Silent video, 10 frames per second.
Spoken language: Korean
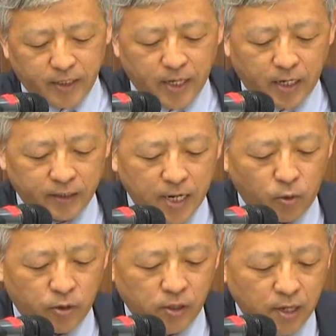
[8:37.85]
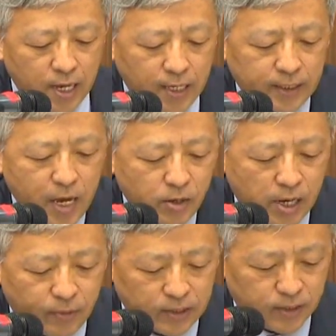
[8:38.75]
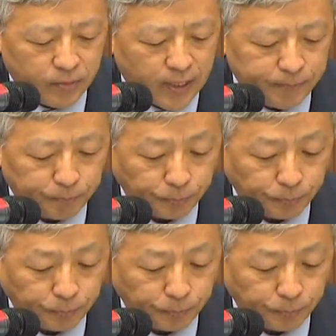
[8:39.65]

거 아니냐가 참고인을 제외를 해버렸습니다.